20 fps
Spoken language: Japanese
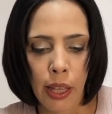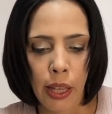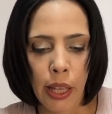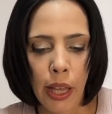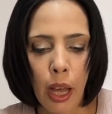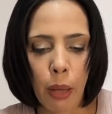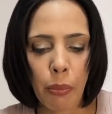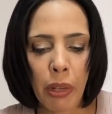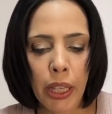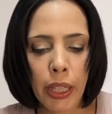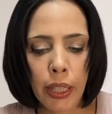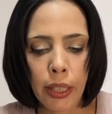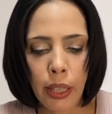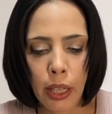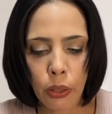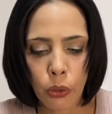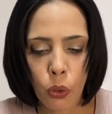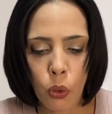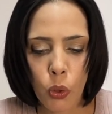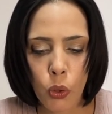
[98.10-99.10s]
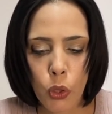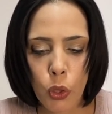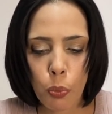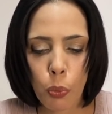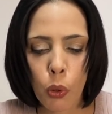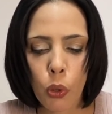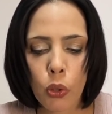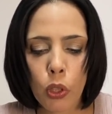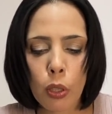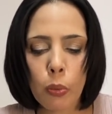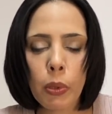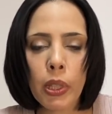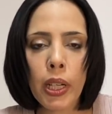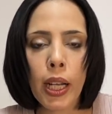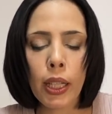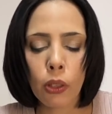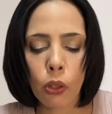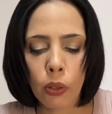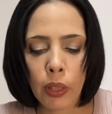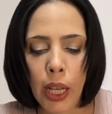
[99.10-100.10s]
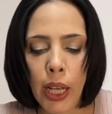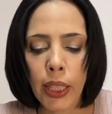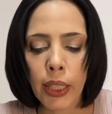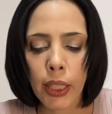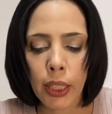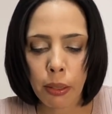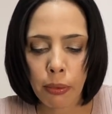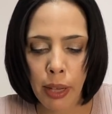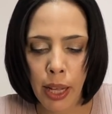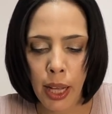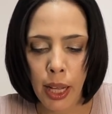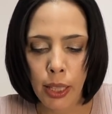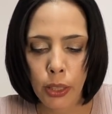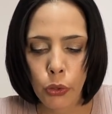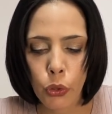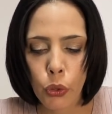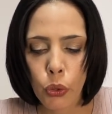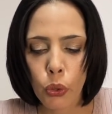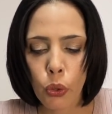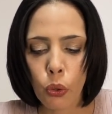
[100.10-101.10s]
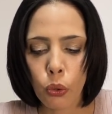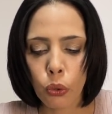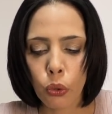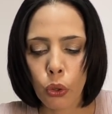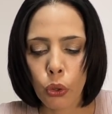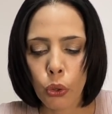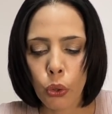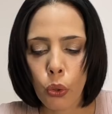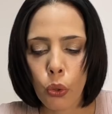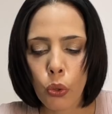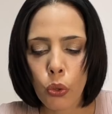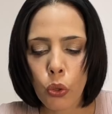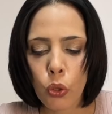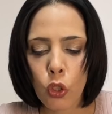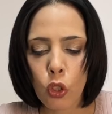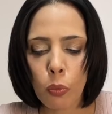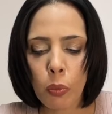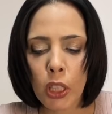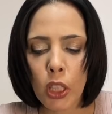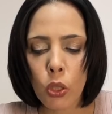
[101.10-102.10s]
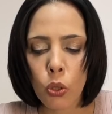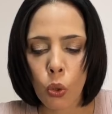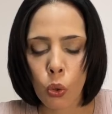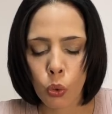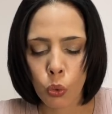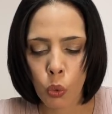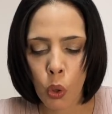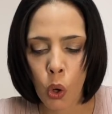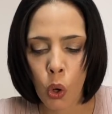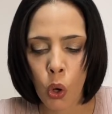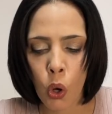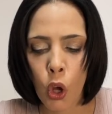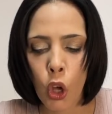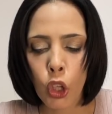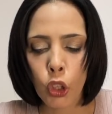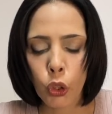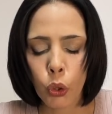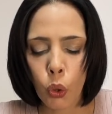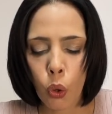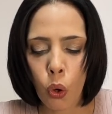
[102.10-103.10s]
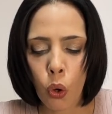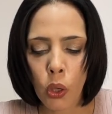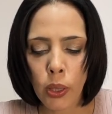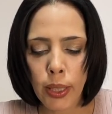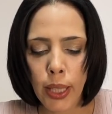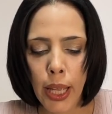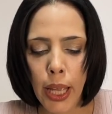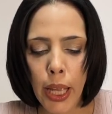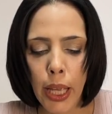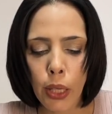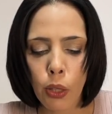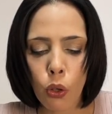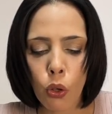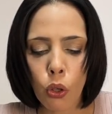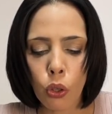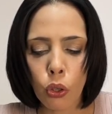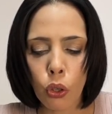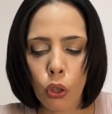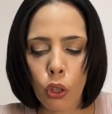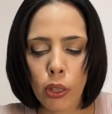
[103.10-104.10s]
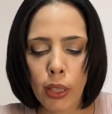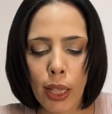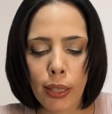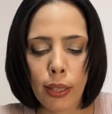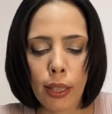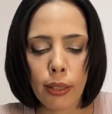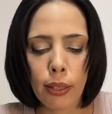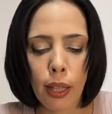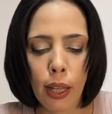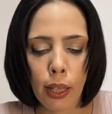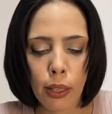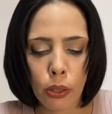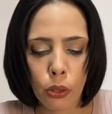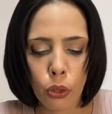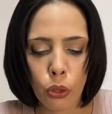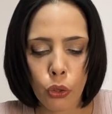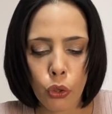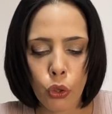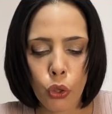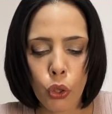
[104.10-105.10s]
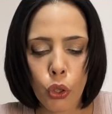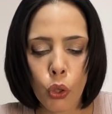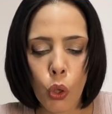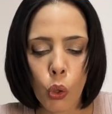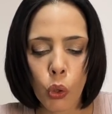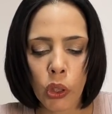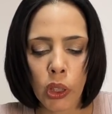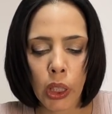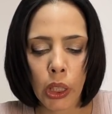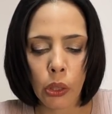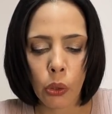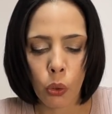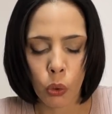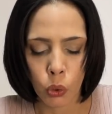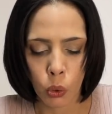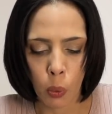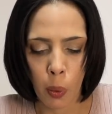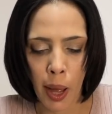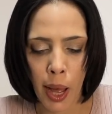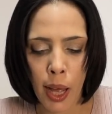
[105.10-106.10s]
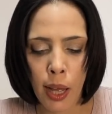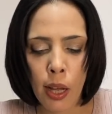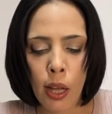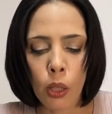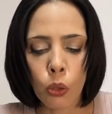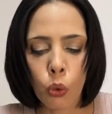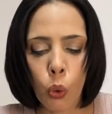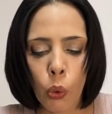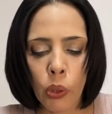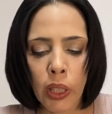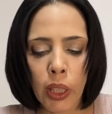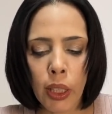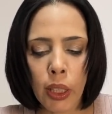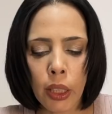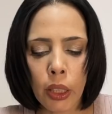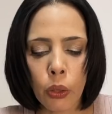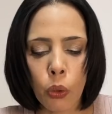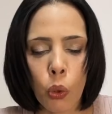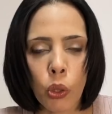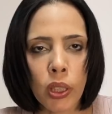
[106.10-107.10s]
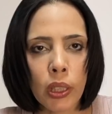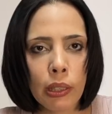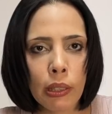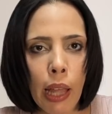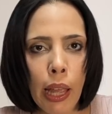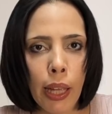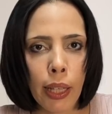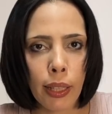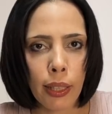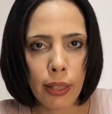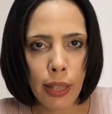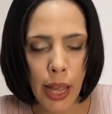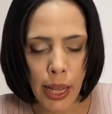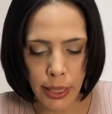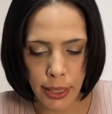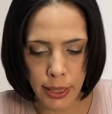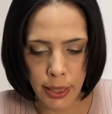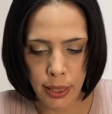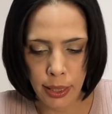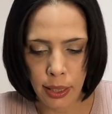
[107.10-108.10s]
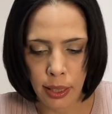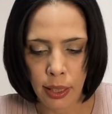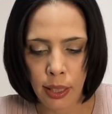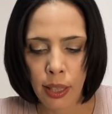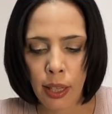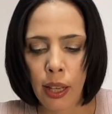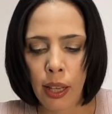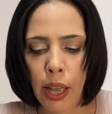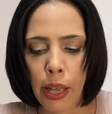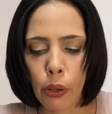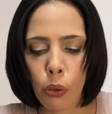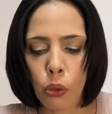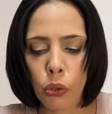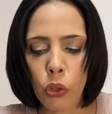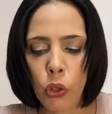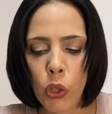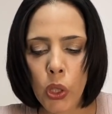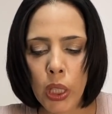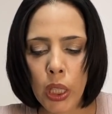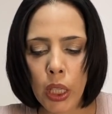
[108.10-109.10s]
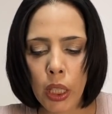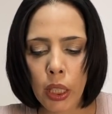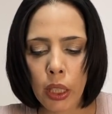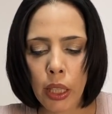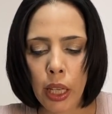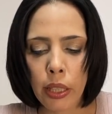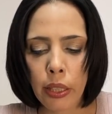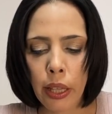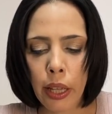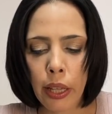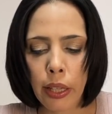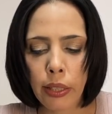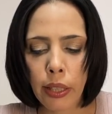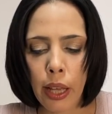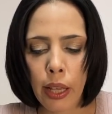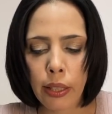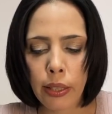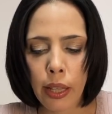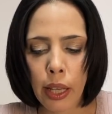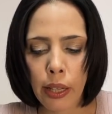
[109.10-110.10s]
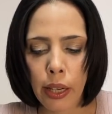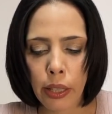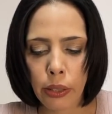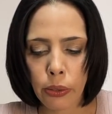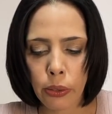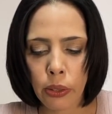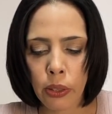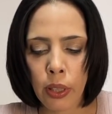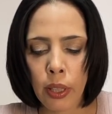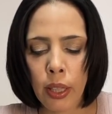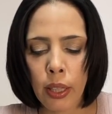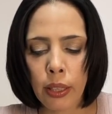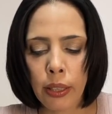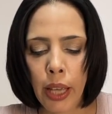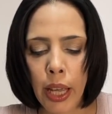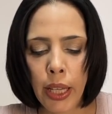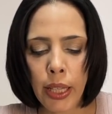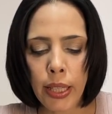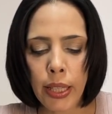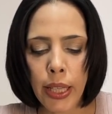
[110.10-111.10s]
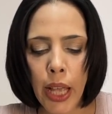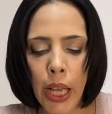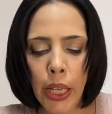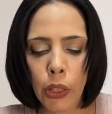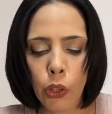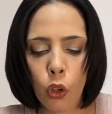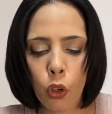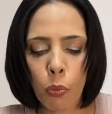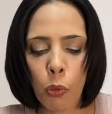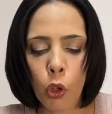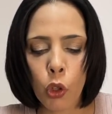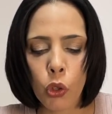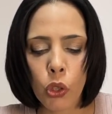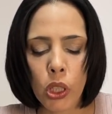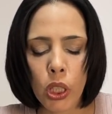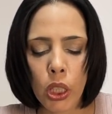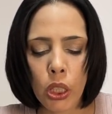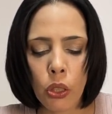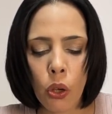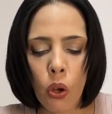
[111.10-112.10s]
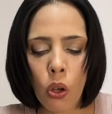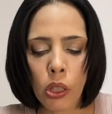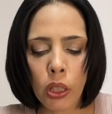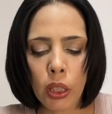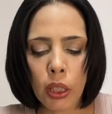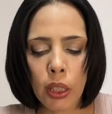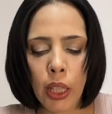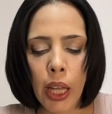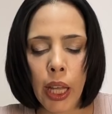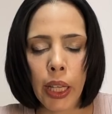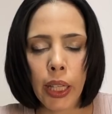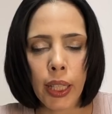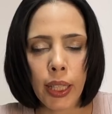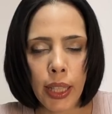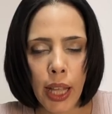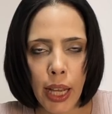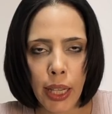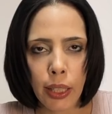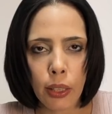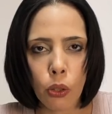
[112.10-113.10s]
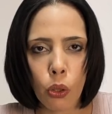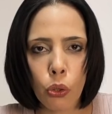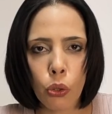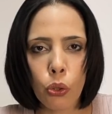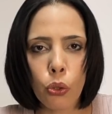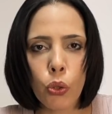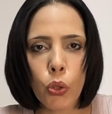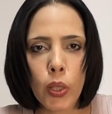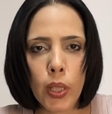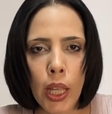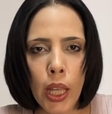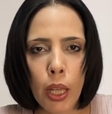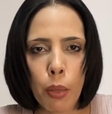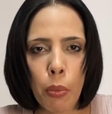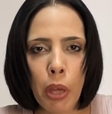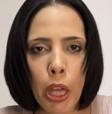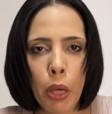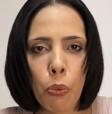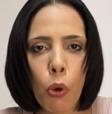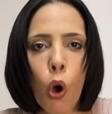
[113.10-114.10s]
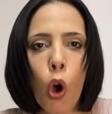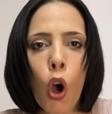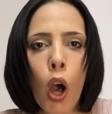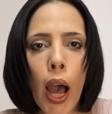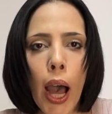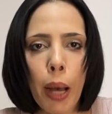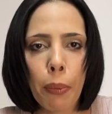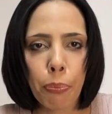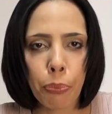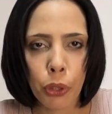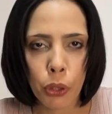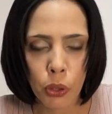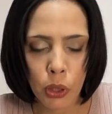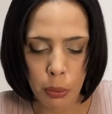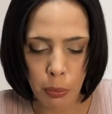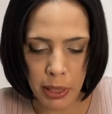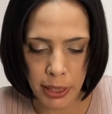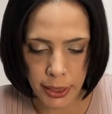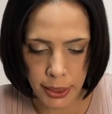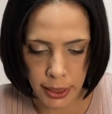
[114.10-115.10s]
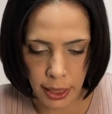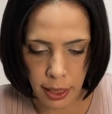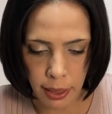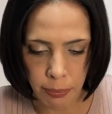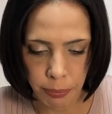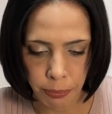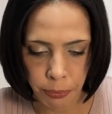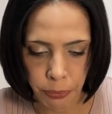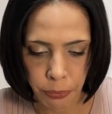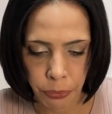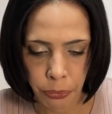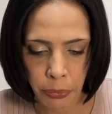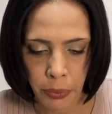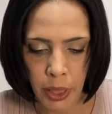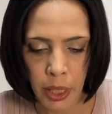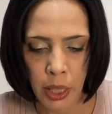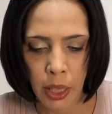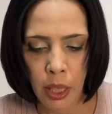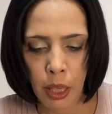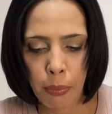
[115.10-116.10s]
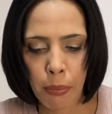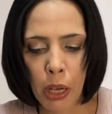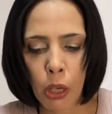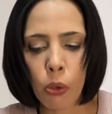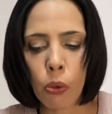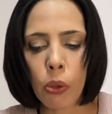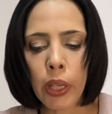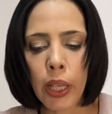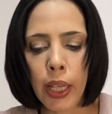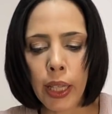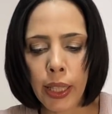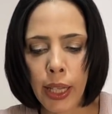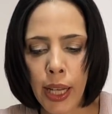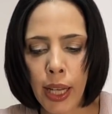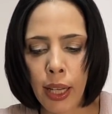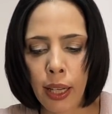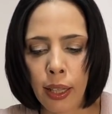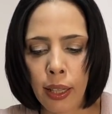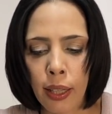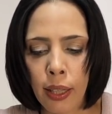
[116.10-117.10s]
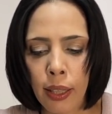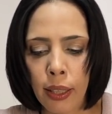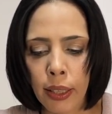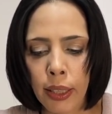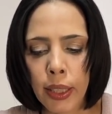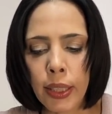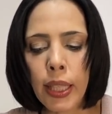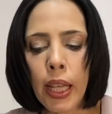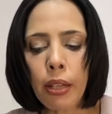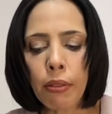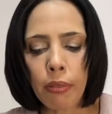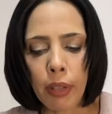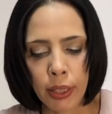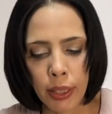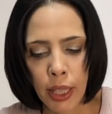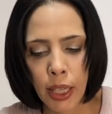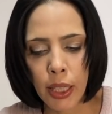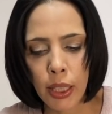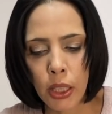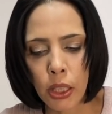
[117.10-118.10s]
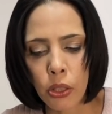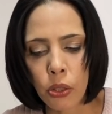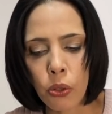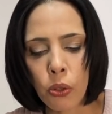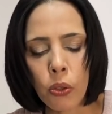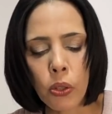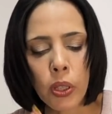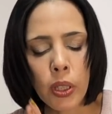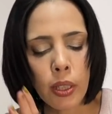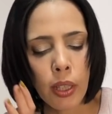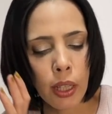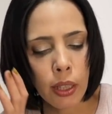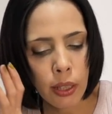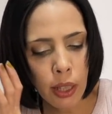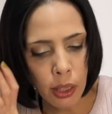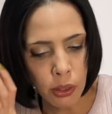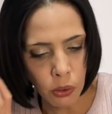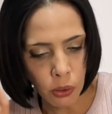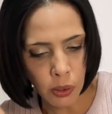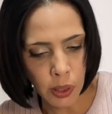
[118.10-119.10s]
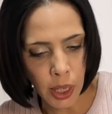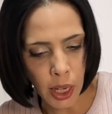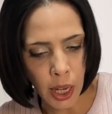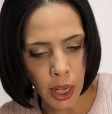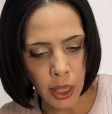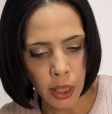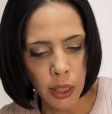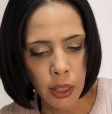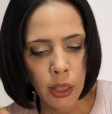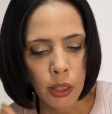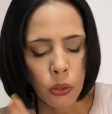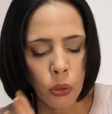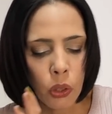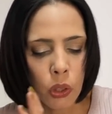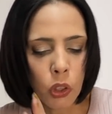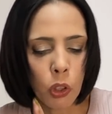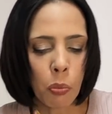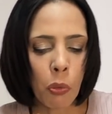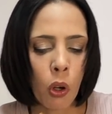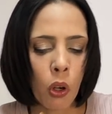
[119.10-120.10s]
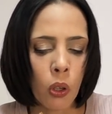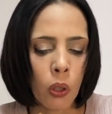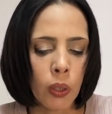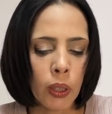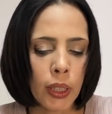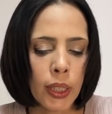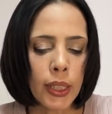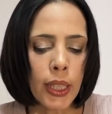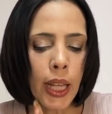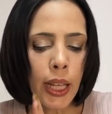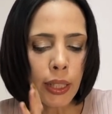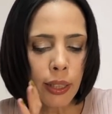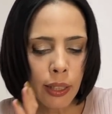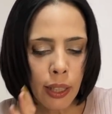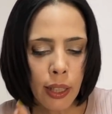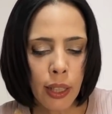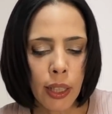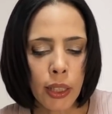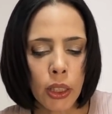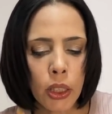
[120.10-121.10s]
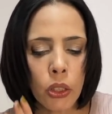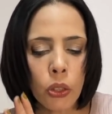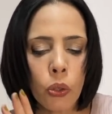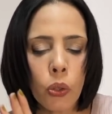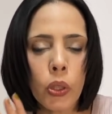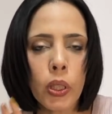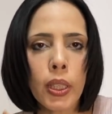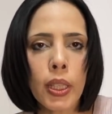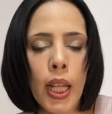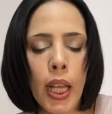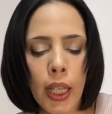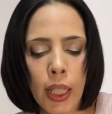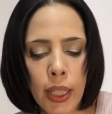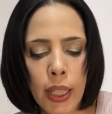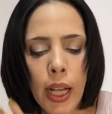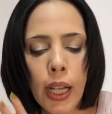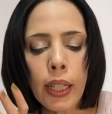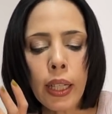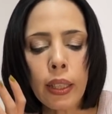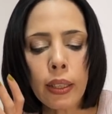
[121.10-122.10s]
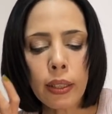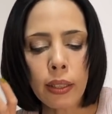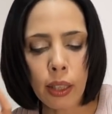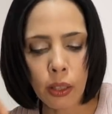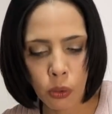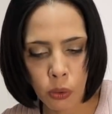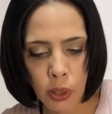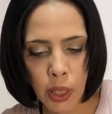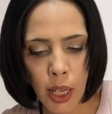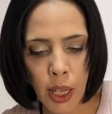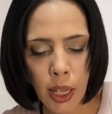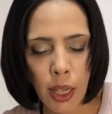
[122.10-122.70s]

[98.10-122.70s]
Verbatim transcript: アメリカのスポーツブランドナイキは中国の少数民族を強制労働させている中国企業とは取引をしていないし、この地域で生産される原材料も使用していないという声明を発表しました。まあ、これが以前はね使用していたのかそれとも以前から使用していなかったのか